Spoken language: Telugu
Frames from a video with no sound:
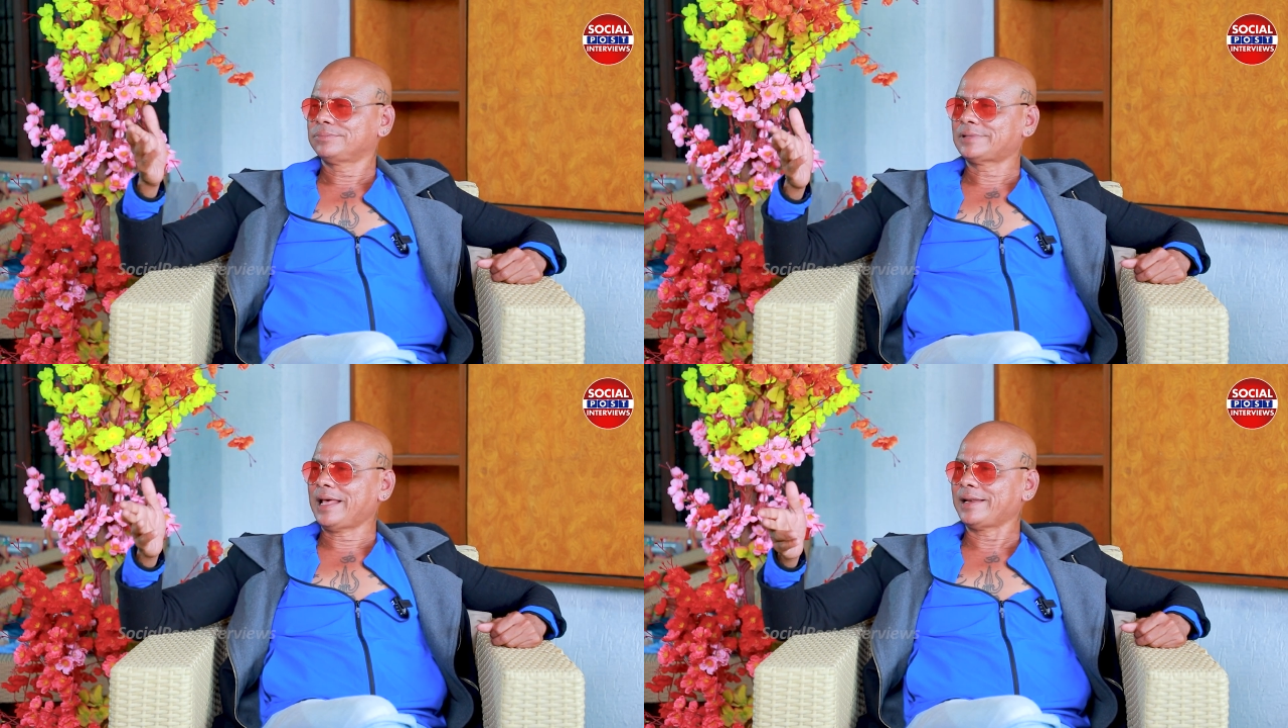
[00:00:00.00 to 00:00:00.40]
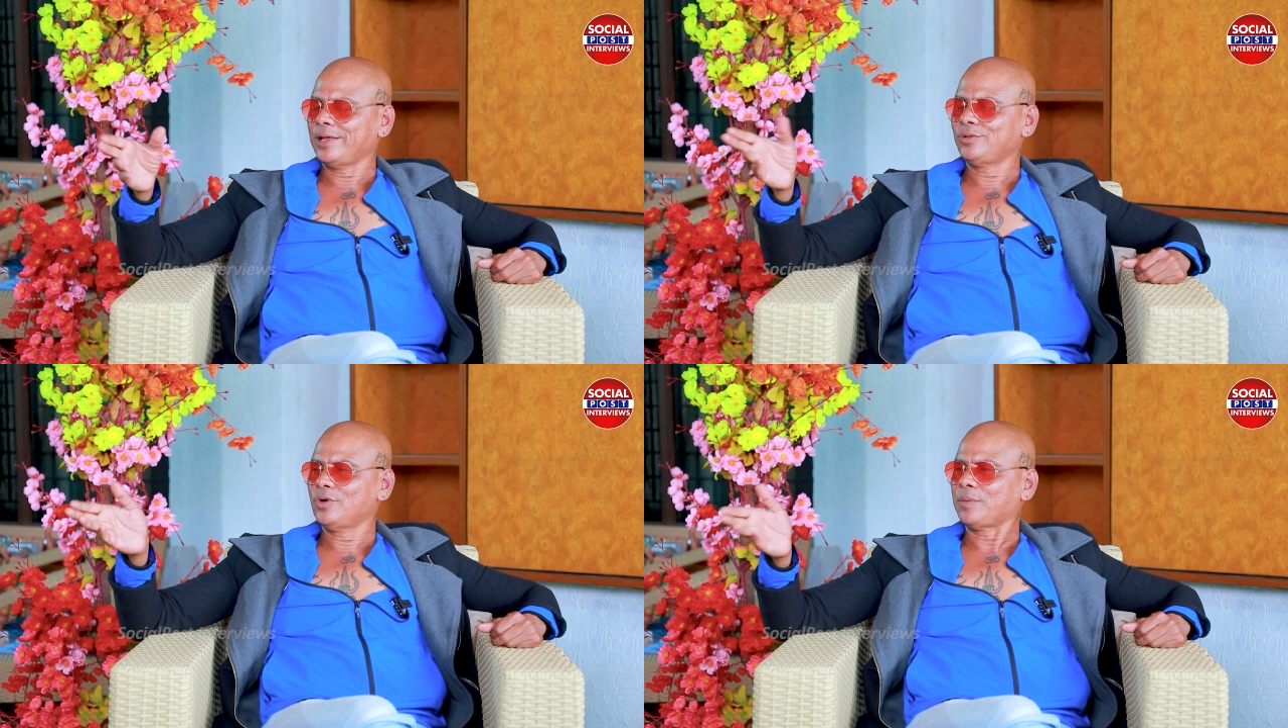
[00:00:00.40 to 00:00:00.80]
సార్
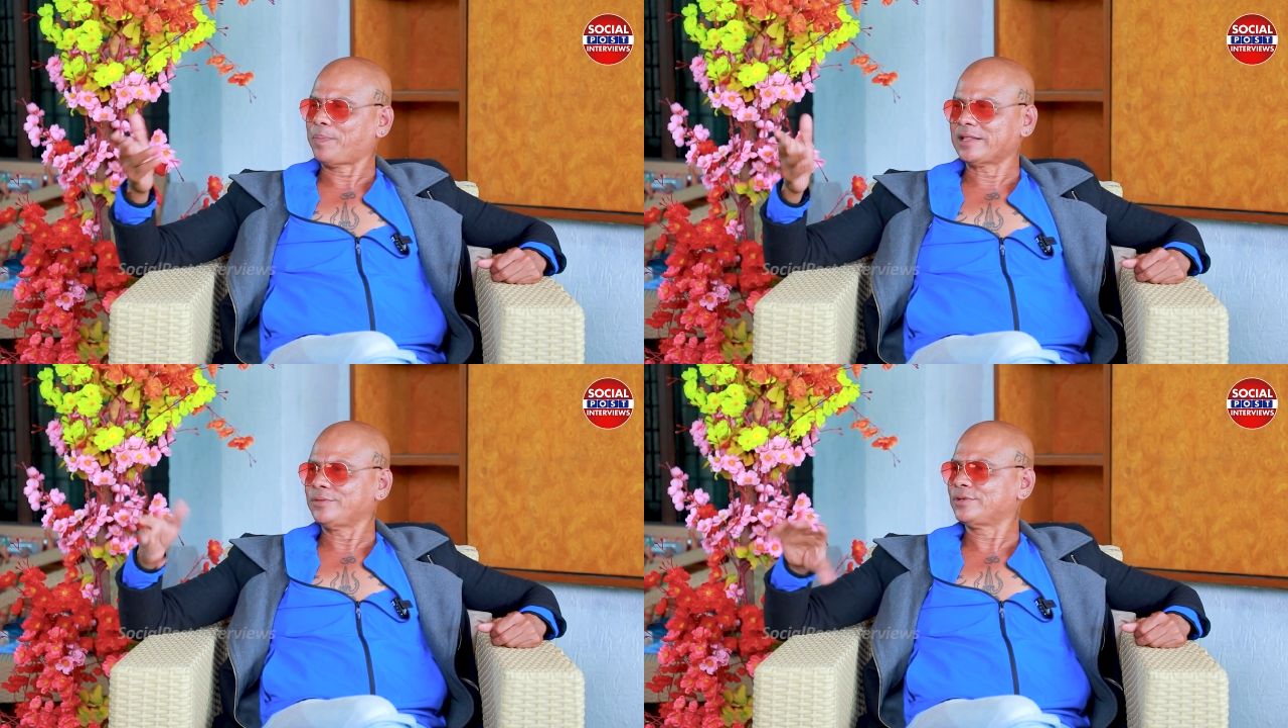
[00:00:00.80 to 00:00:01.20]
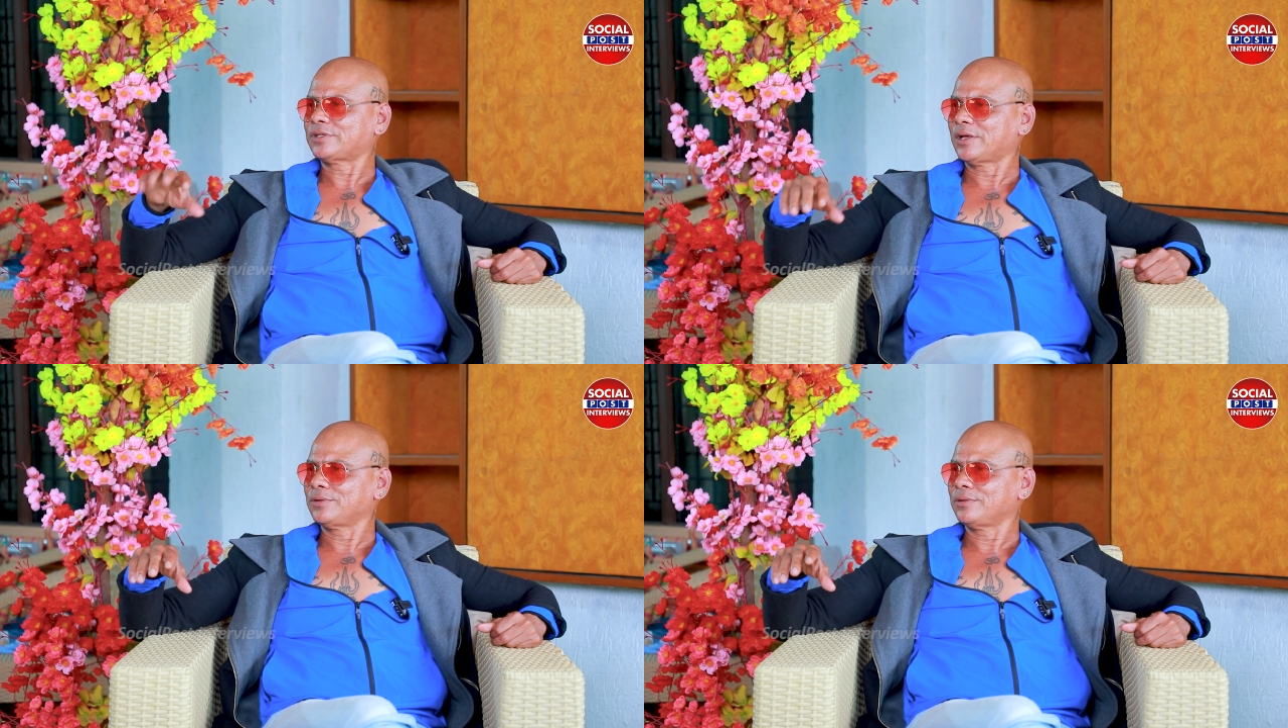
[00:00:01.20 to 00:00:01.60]
ఏదో ఒక పదవి
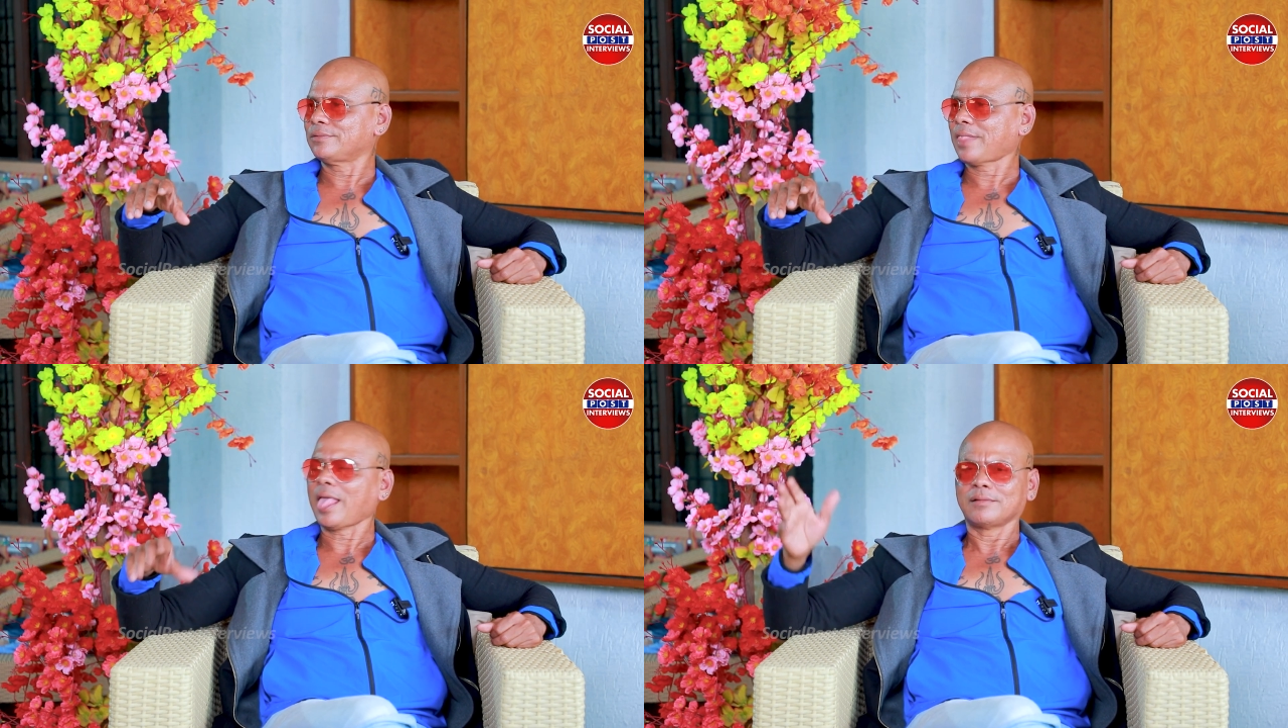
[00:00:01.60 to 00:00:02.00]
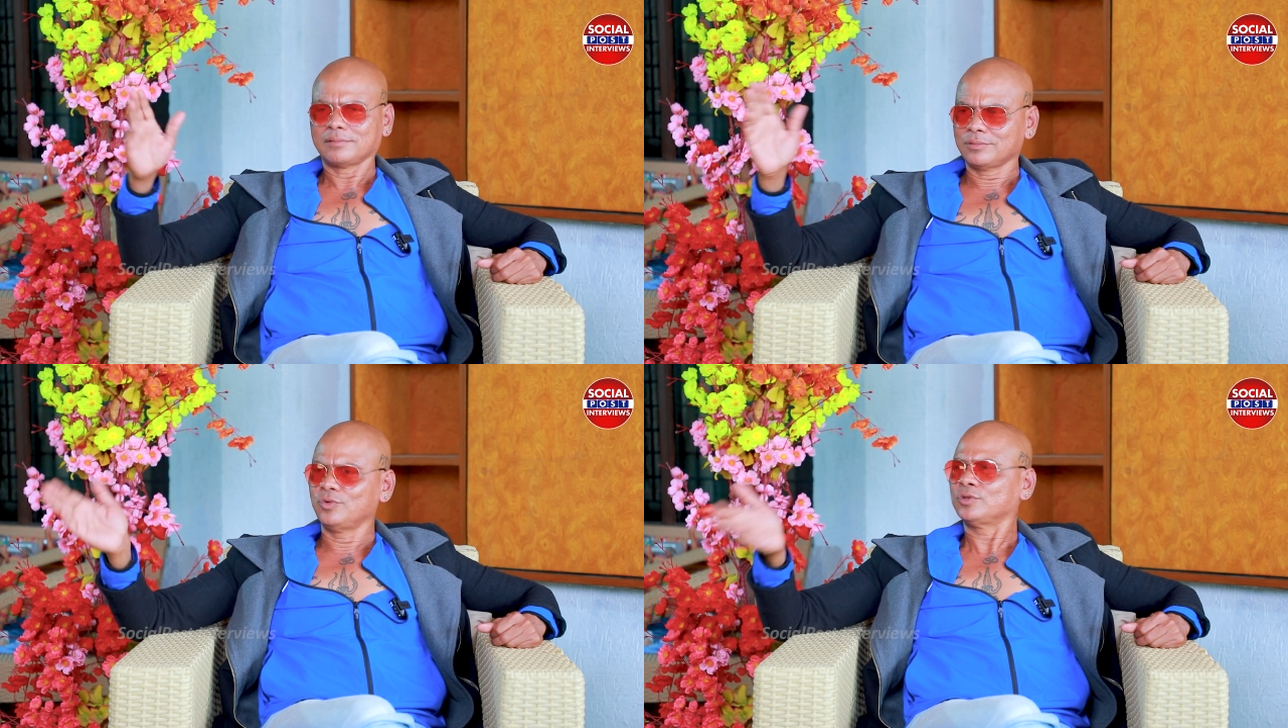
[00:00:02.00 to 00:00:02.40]
ఇస్తారు
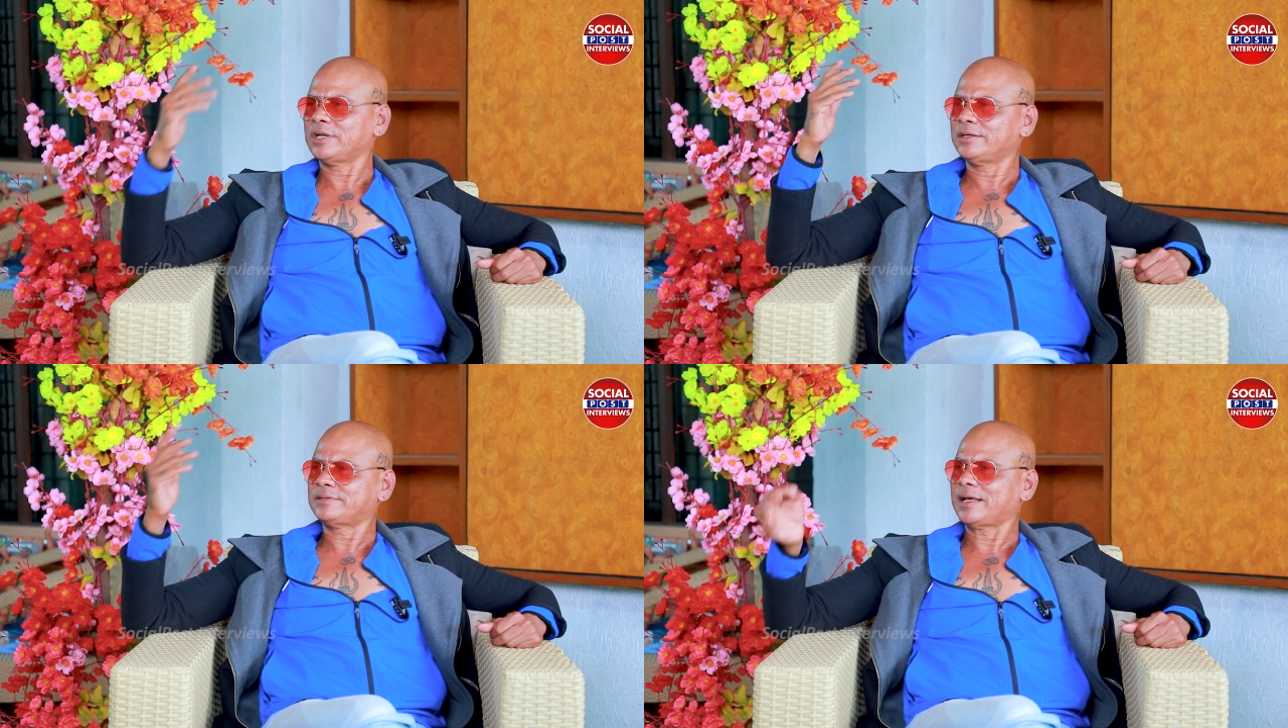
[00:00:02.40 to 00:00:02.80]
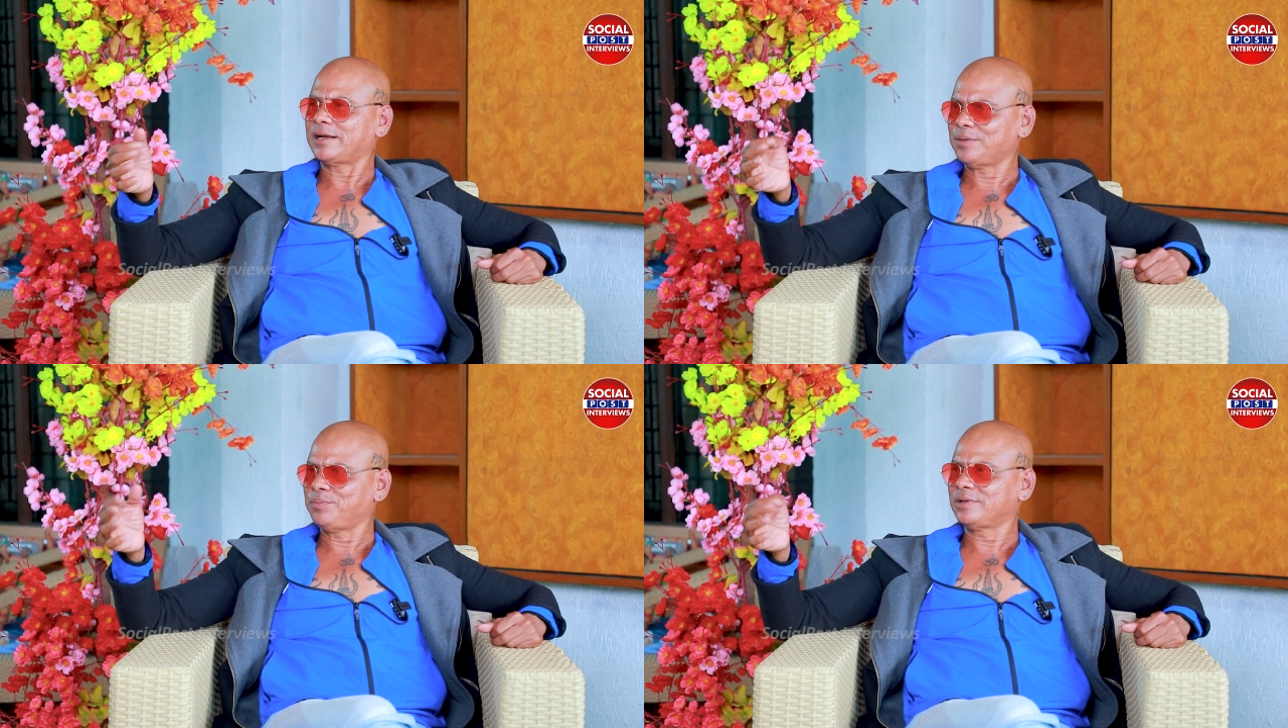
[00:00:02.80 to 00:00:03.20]
గుంజండి సార్
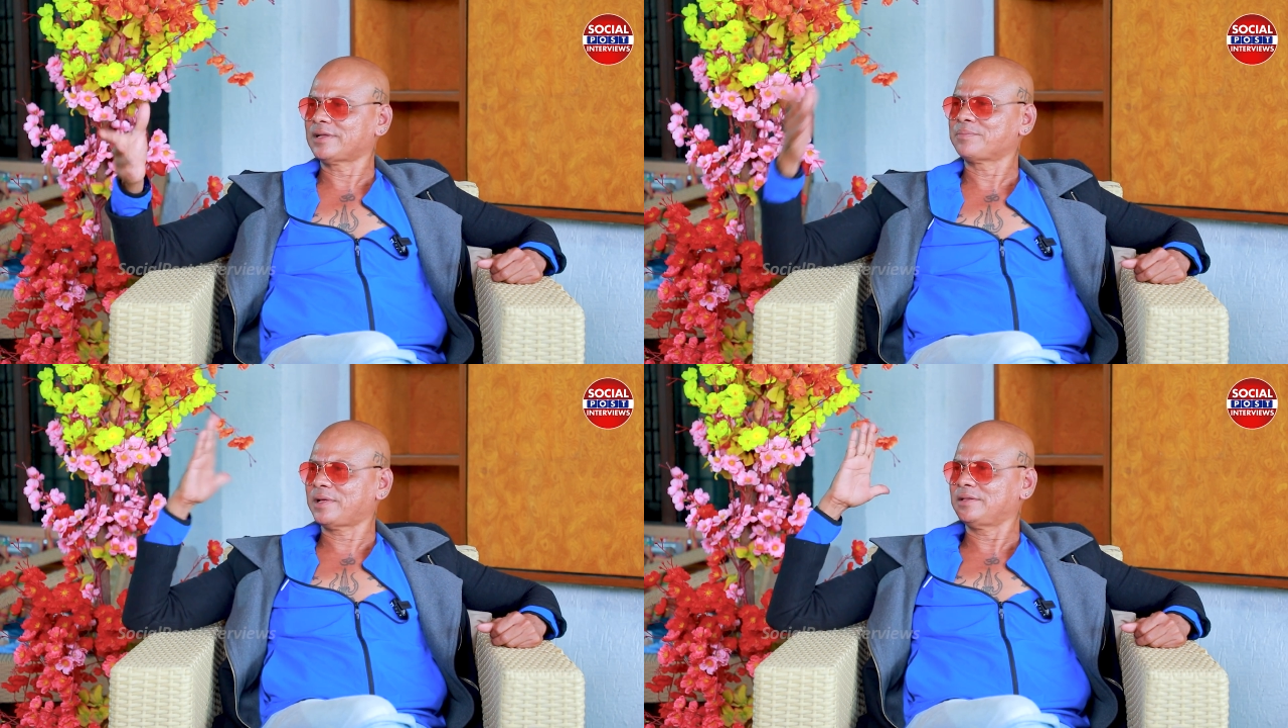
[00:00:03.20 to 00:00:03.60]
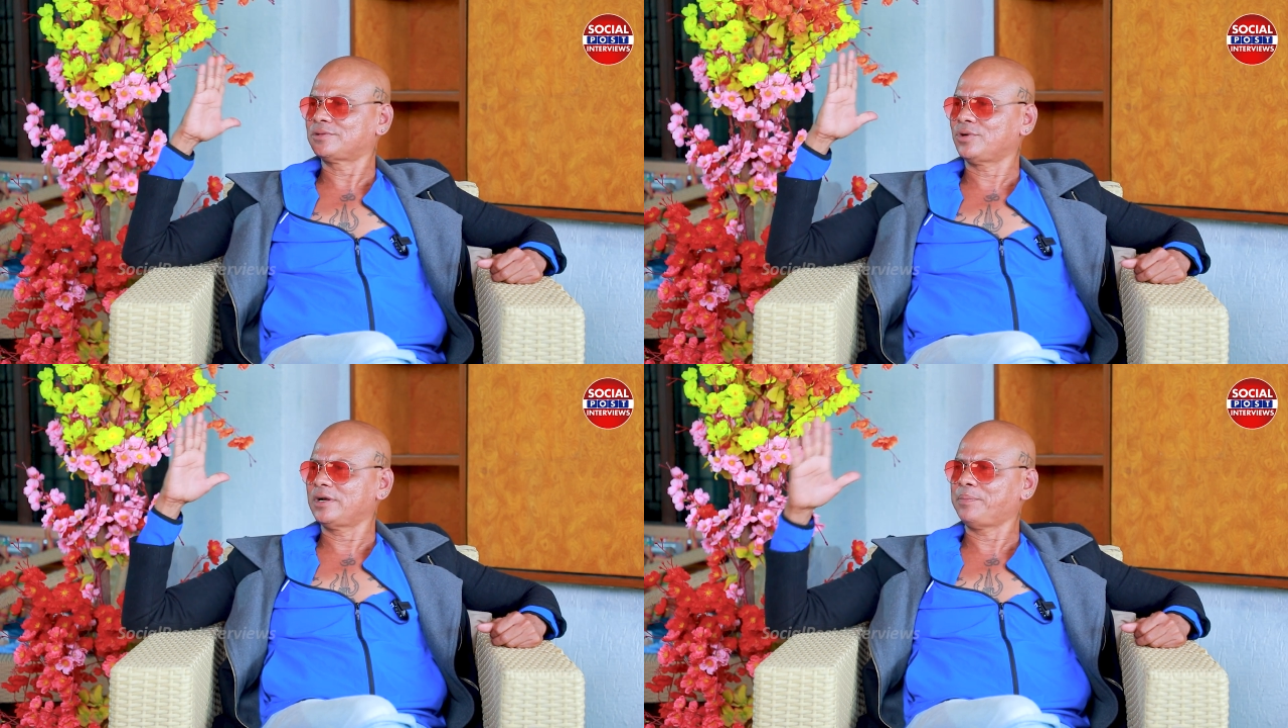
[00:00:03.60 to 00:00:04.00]
డబ్బులు
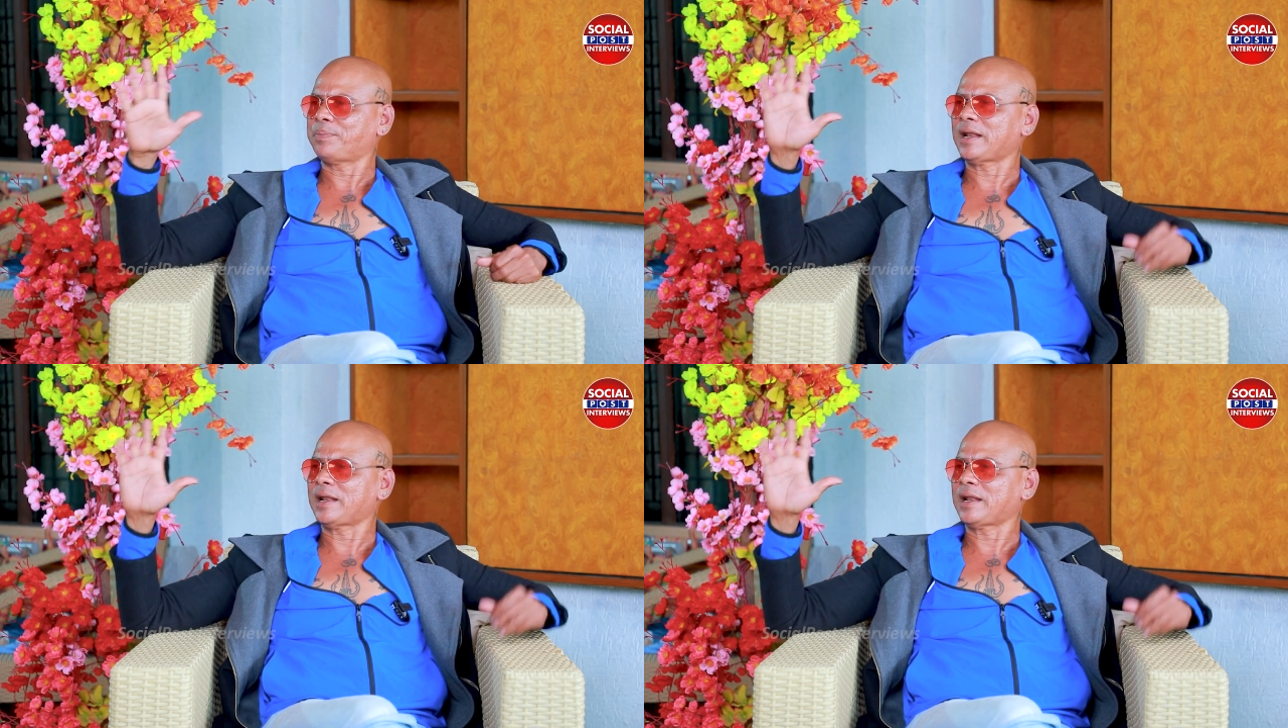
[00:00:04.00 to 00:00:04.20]
సంపాదించుకొని నీ